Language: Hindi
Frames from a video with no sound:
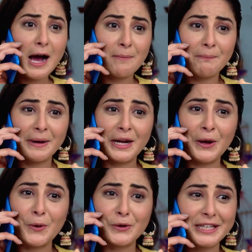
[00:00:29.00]
अंबर
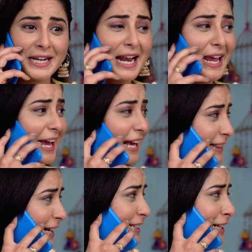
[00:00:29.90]
ने
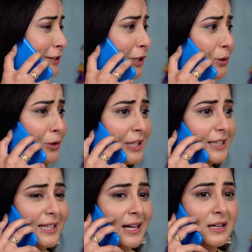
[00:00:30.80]
एदा का सलूक किया